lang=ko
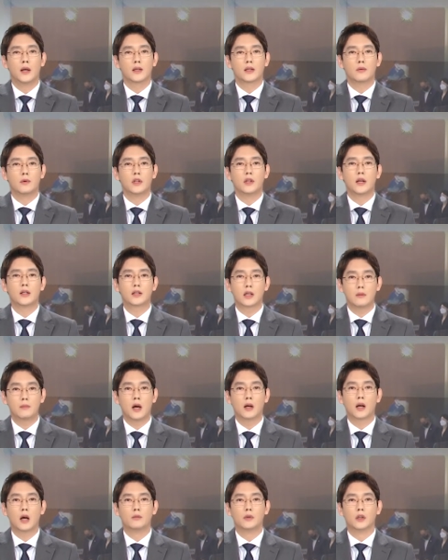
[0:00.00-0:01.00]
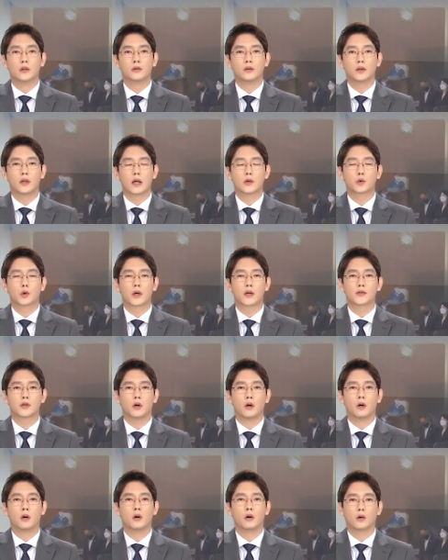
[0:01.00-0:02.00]
시민들의 실망감은
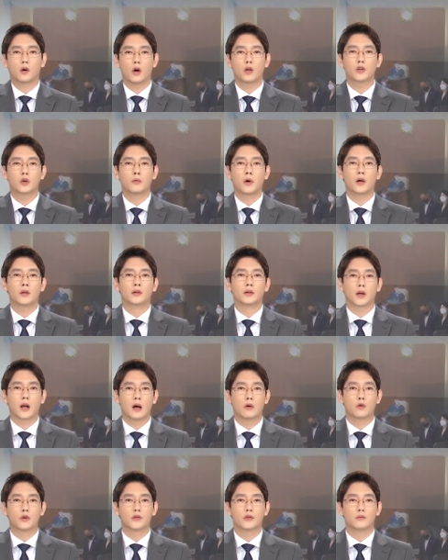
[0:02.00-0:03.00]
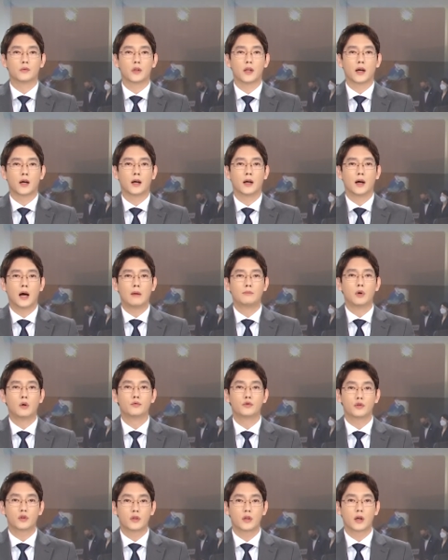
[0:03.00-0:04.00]
계속해서 커져만 가고 있습니다. 한범수